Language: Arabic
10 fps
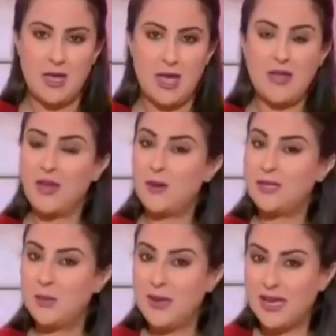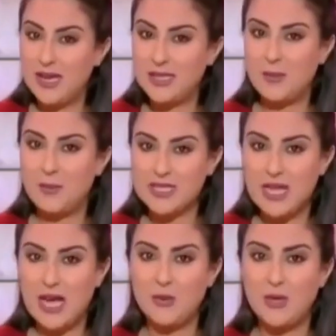هذا وتمكنت
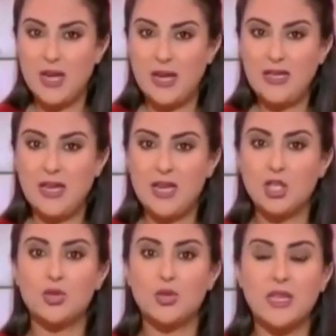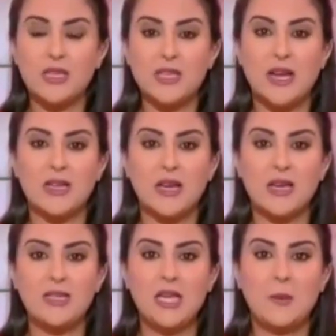المصلحة الولائية للشرطة
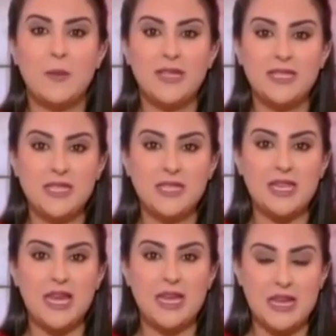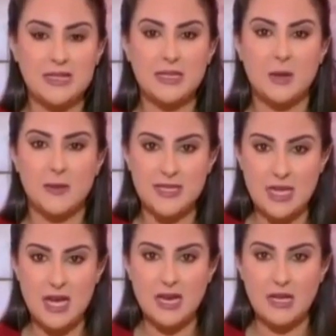القضائية بمدينة أجادير
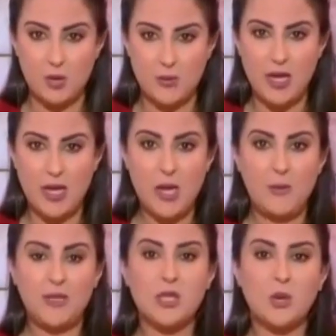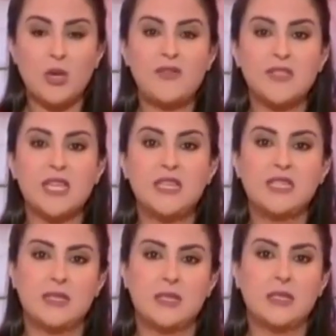مساء اليوم من توقيف
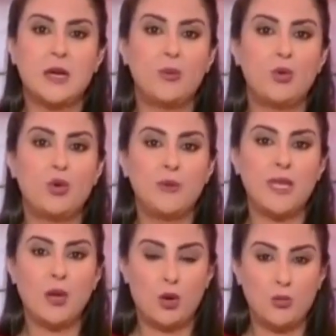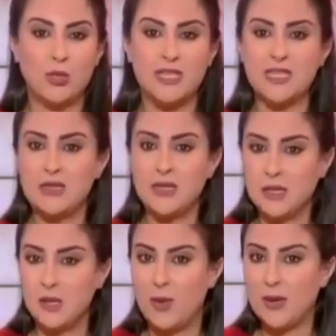سيدة تبلغ من العمر
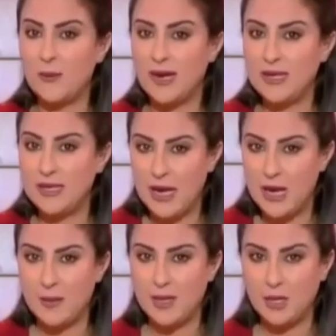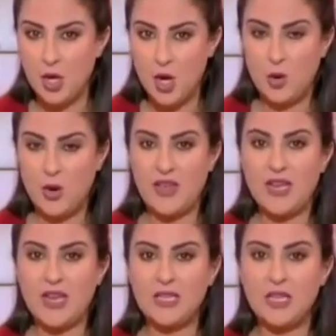46 عاما
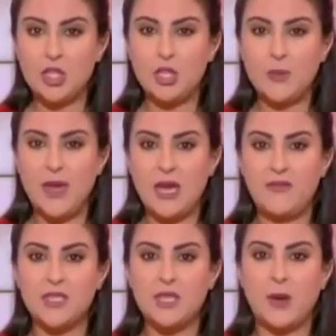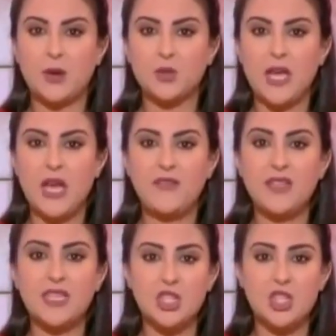وذلك للاشتباه في تورطها
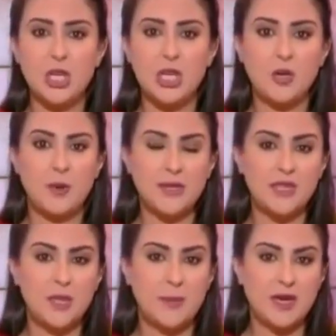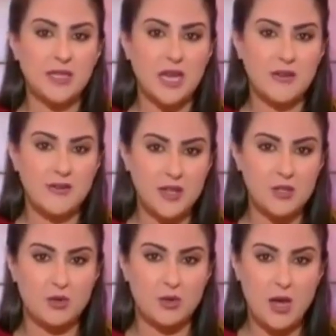في تسجيل وبث مقطع
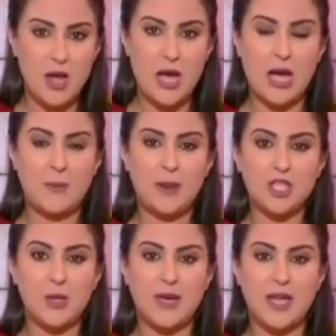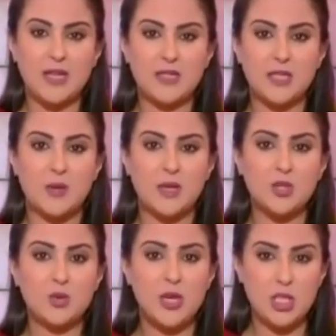فيديو عبر شبكات
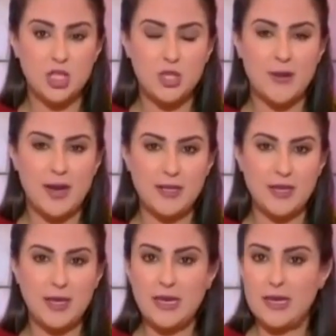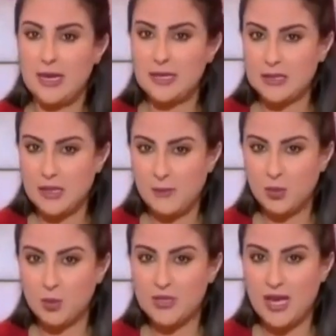التواصل الاجتماعي
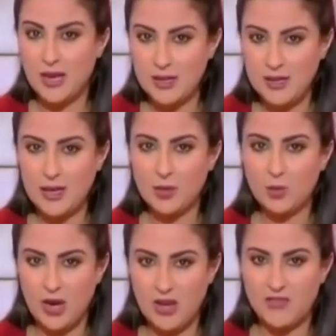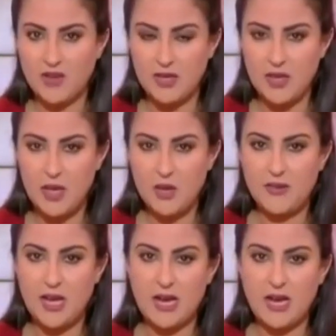يتضمن تحقيرا وقذفا
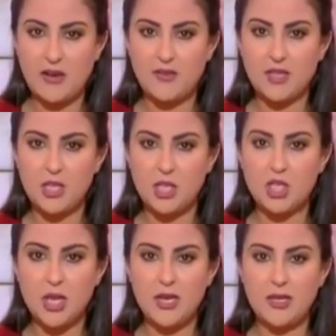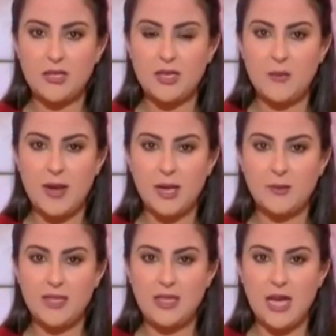في حق أفراد الجالية
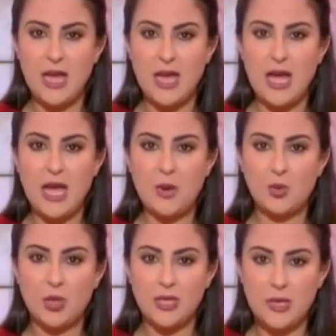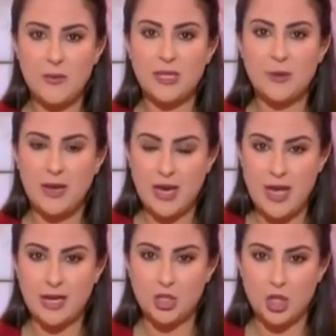المغربية المقيمة
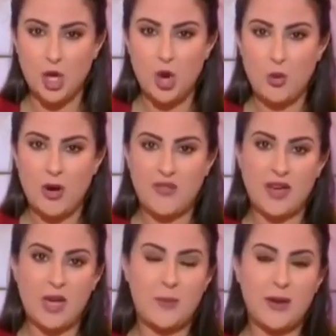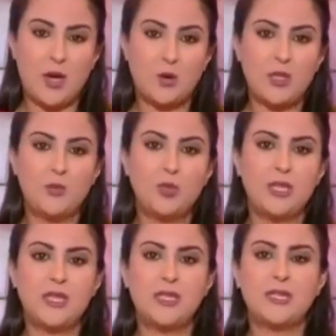بالخارج وذكر بلاغ
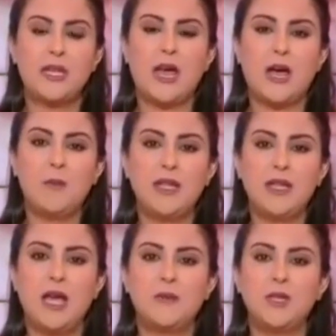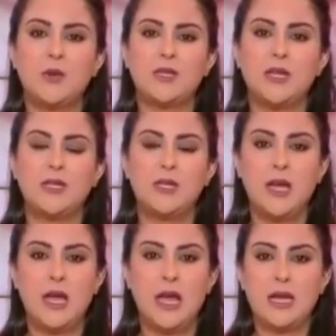للمديرية العامة للأمن الوطني
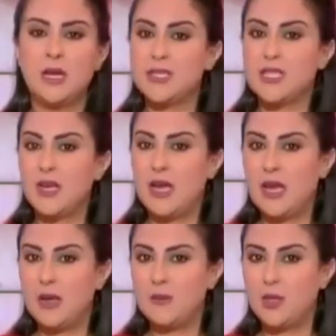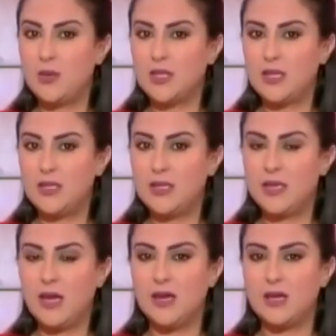أن مصالح الأمن الوطني
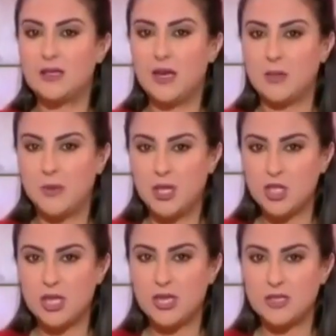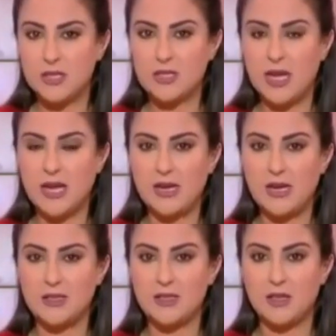كانت قد باشرت تحرك
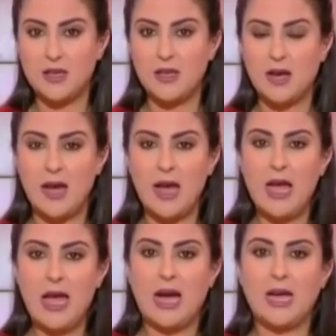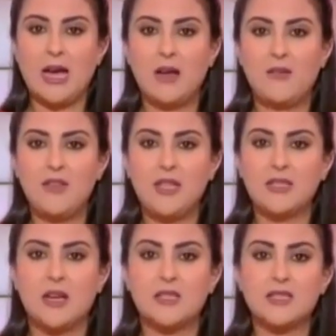بصاغيات دقيقة على خلفية
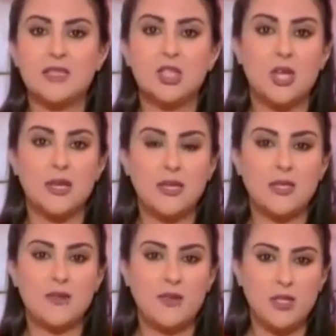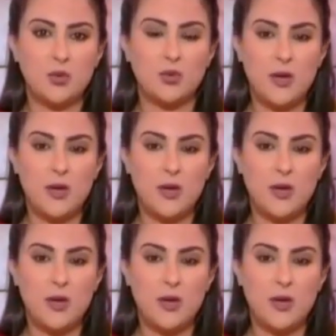رصد شريط فيديو